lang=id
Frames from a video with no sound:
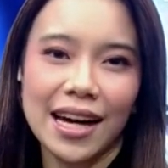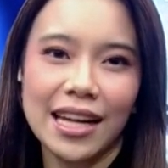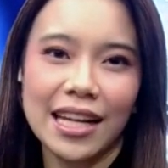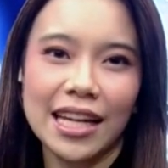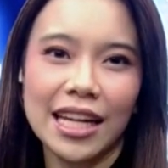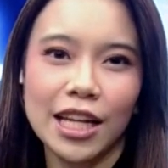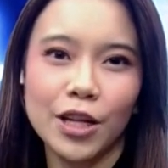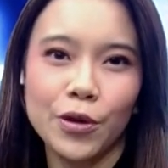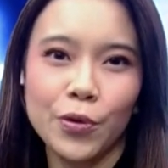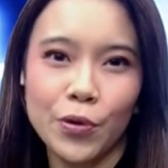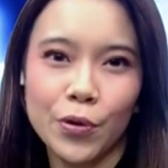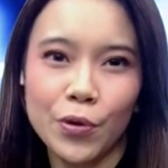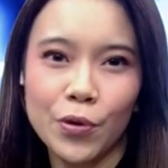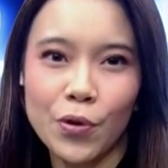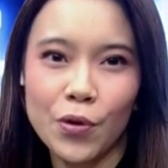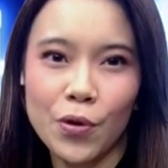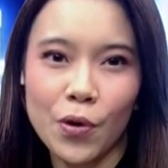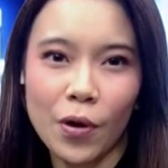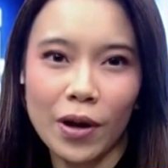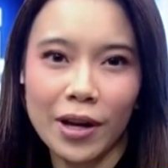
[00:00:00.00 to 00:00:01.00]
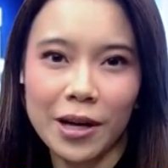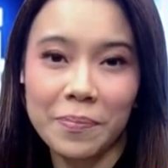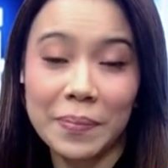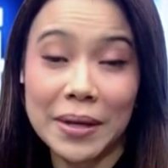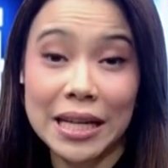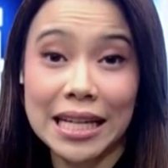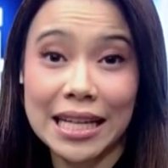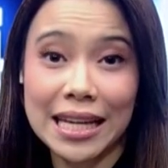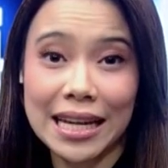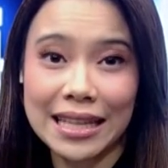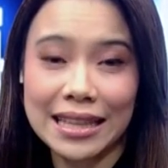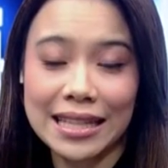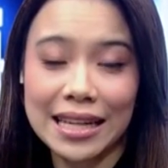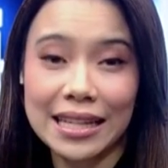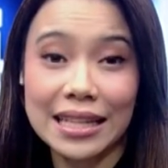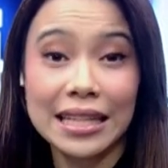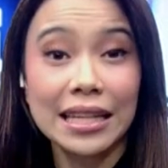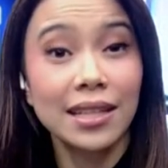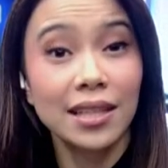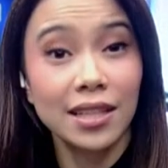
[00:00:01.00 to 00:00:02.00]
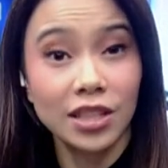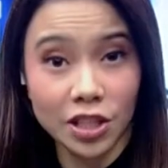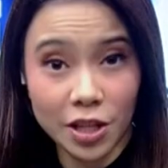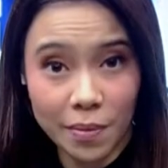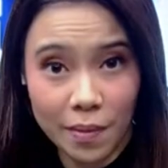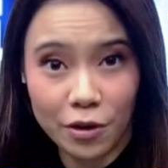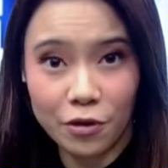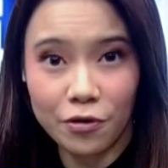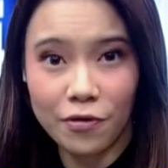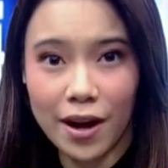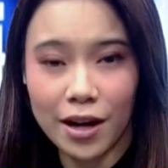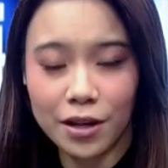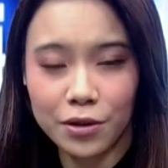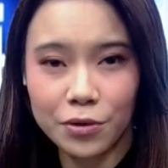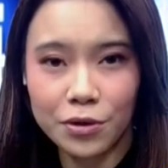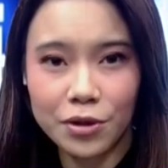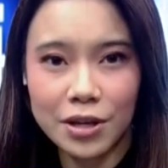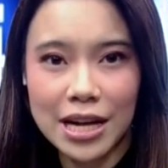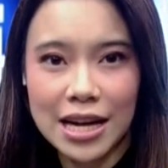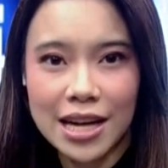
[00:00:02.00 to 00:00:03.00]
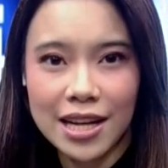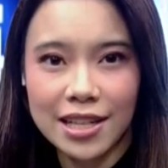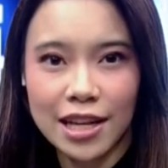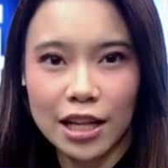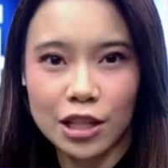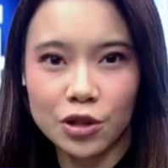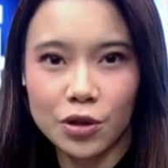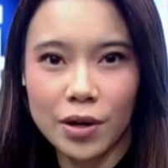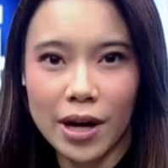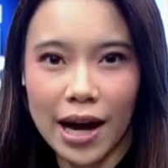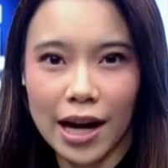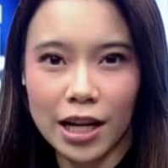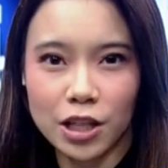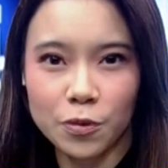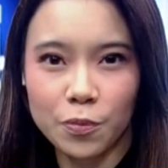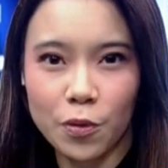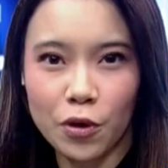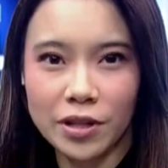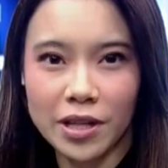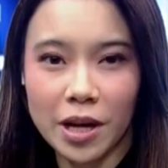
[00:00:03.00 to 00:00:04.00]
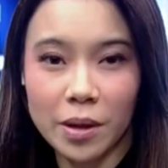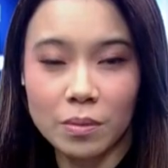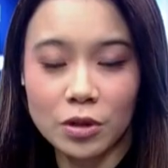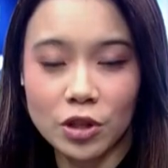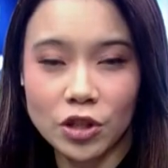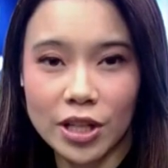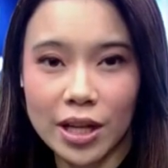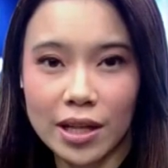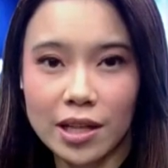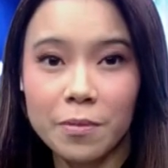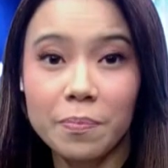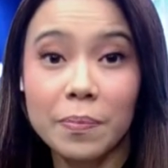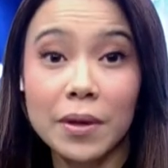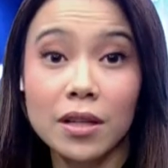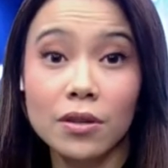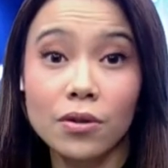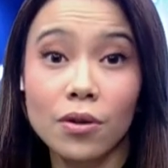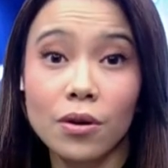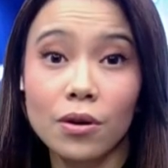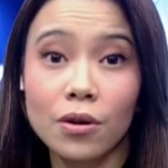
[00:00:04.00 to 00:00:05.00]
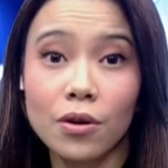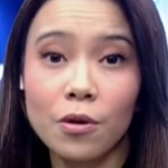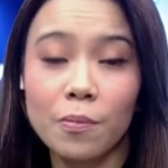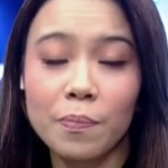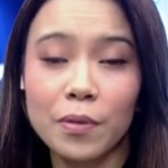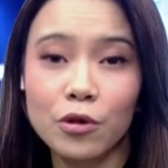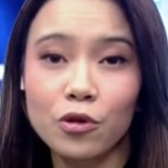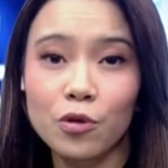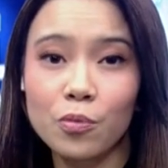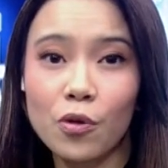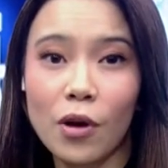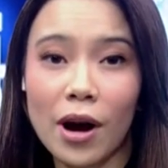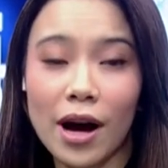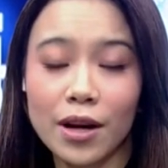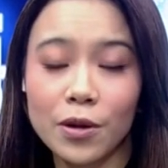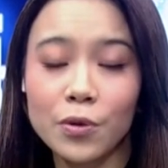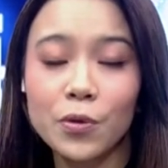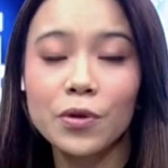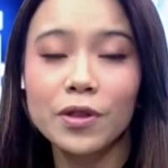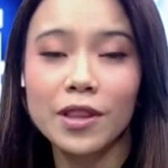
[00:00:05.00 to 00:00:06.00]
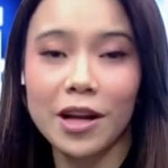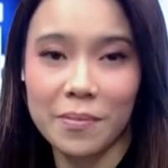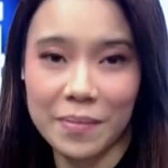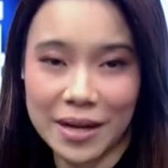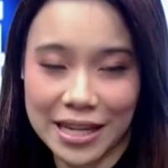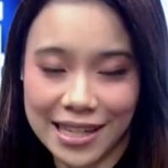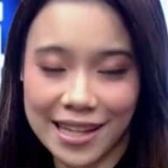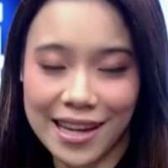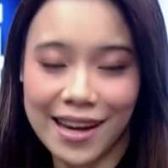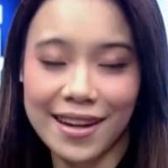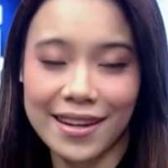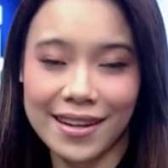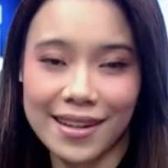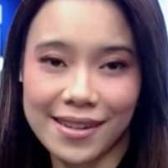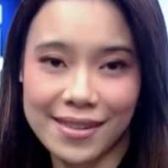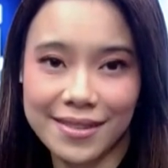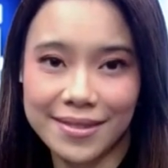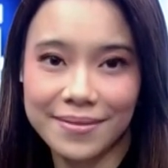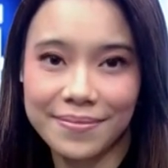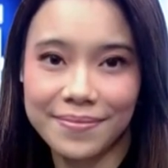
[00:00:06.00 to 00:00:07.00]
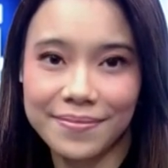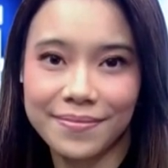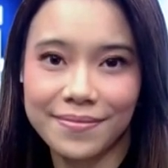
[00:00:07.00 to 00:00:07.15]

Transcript: Kenaikan ini didukung oleh peningkatan kinerja manufaktur dan juga ekspor yang menjadi pendorong pertumbuhan utama negara.